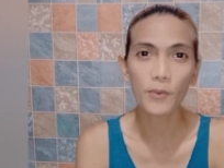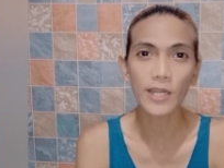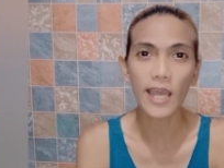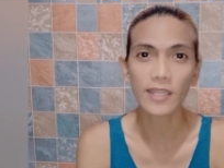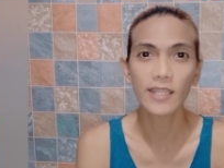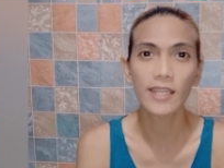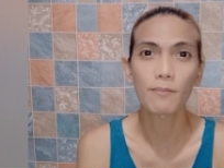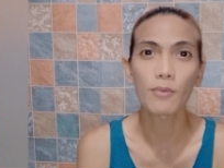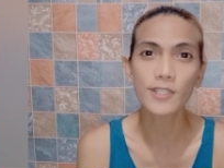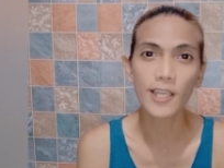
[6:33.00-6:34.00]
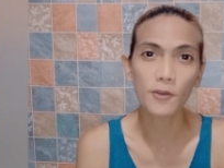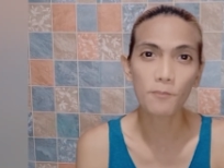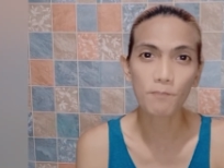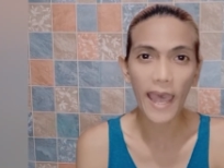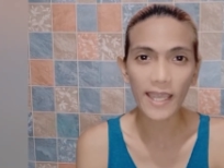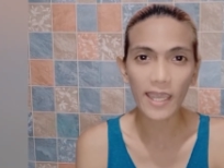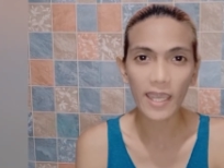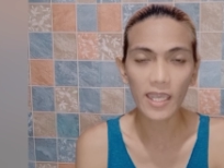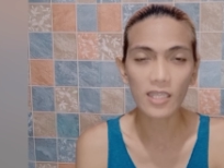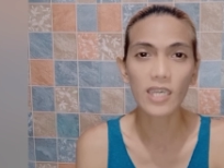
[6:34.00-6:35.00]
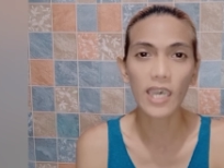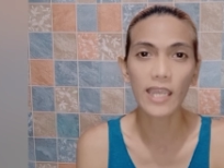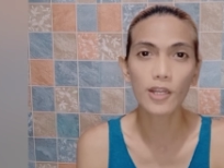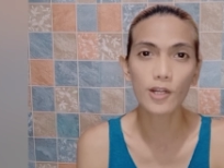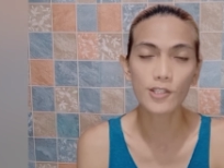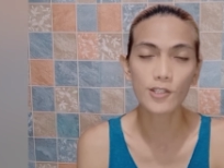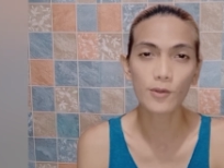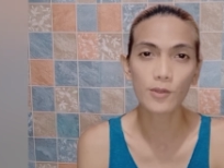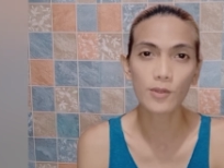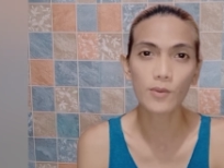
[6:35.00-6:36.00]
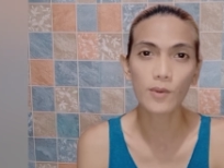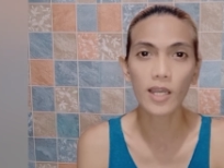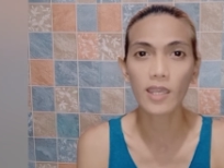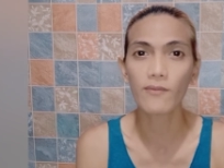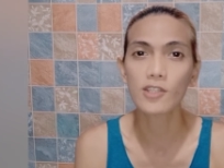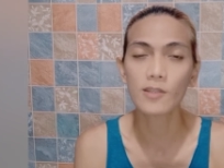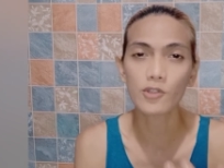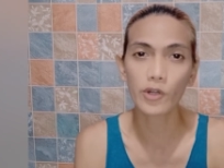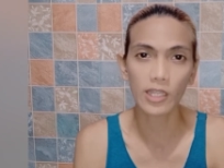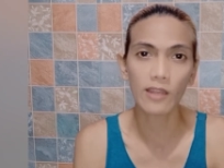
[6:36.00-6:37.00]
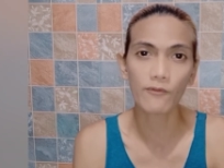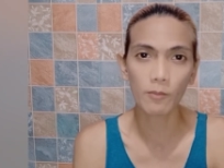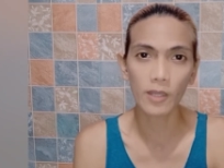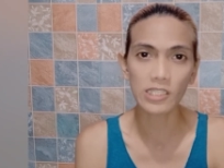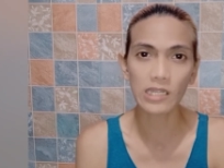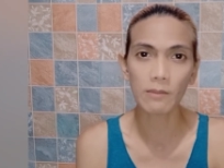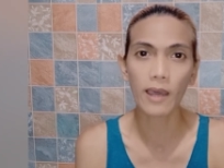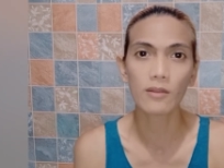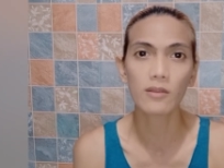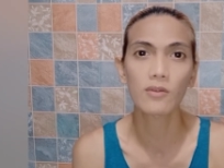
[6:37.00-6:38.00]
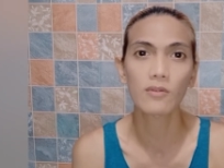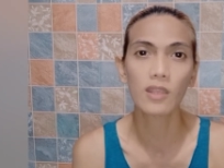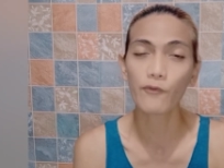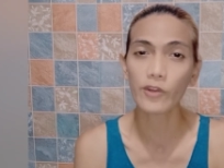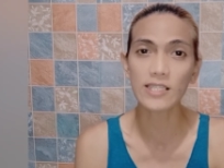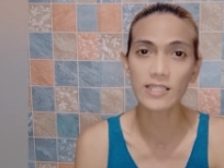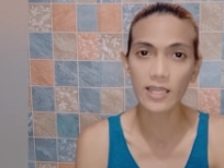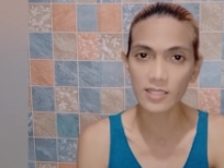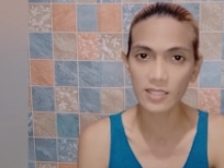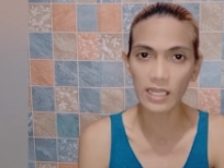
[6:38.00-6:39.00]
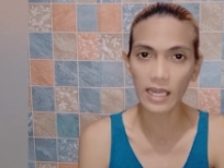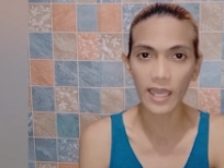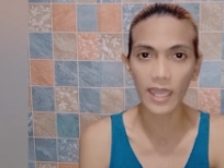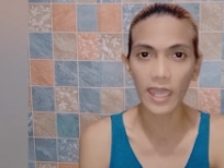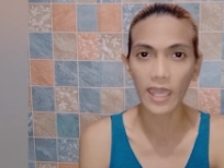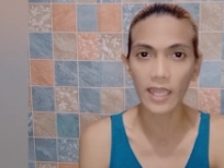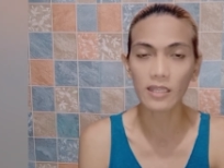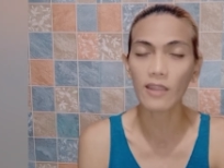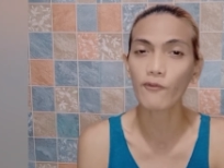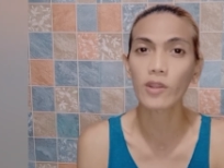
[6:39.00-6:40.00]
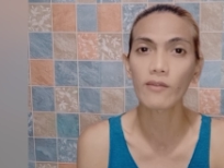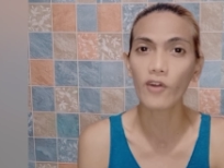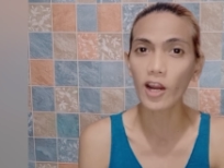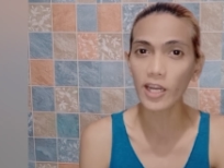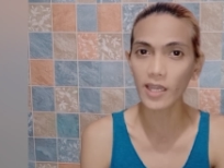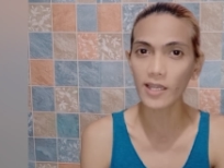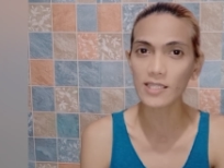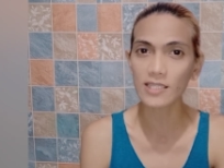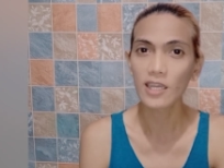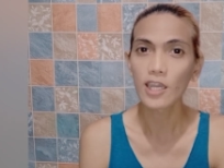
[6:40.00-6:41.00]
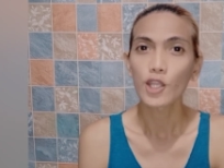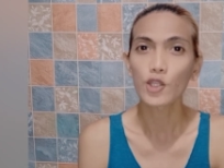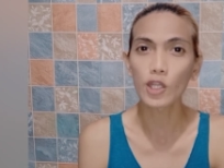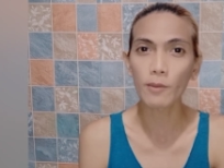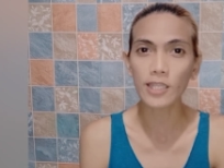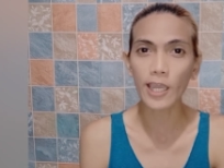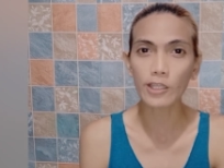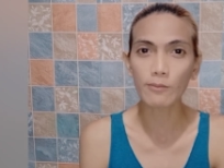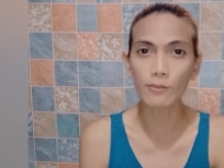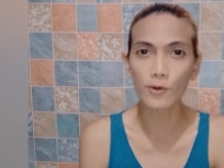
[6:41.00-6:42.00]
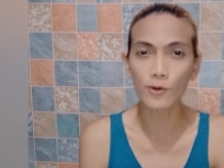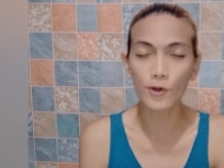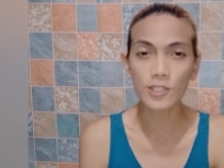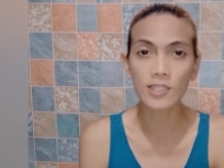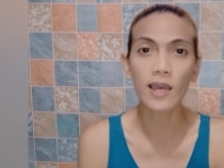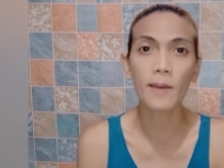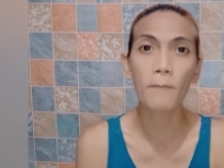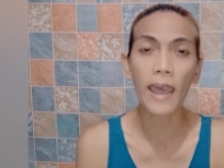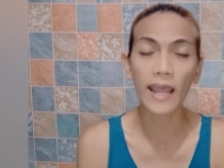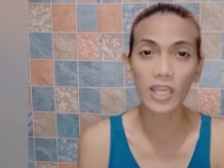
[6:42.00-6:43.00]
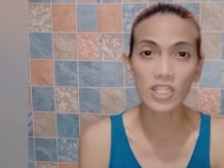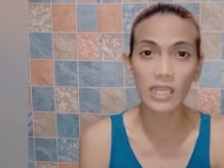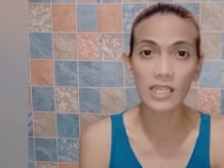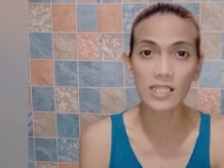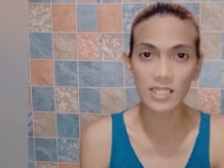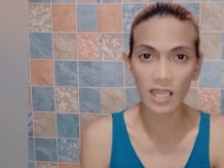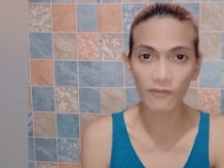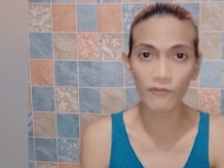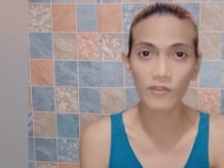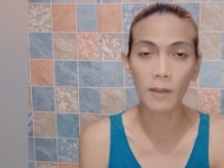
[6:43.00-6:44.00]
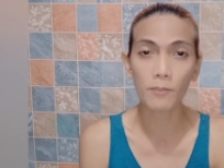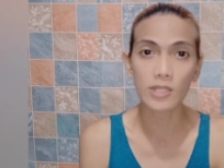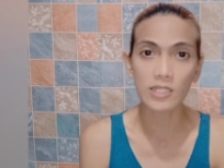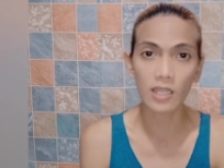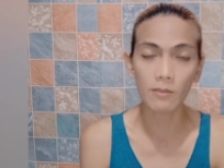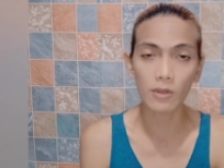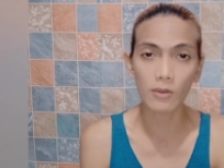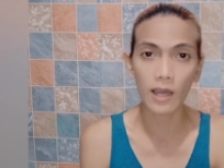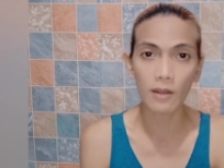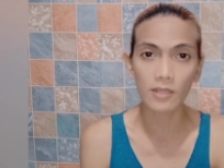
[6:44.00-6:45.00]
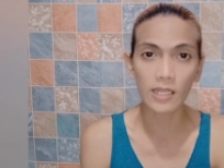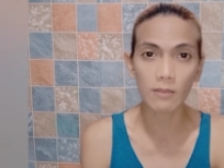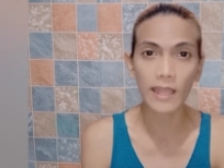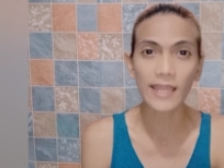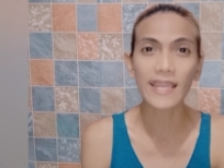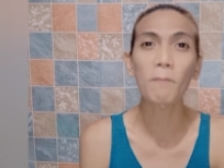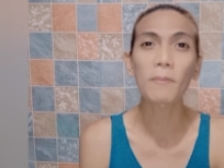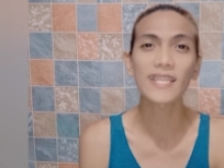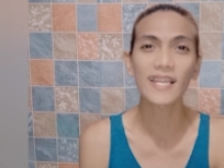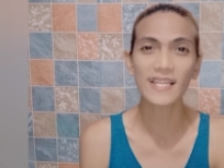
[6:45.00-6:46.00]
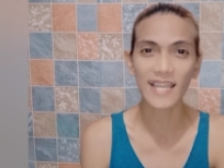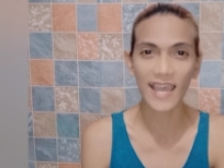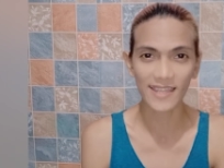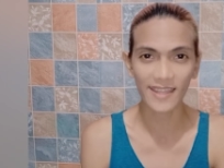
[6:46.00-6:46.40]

po natin nabuksan yung package and also to uh, give you some short information about the different scents nila and different variants, doon naman tayo tumungo sa packaging itself ng Brazilian blowout treatment na pinadala sa atin.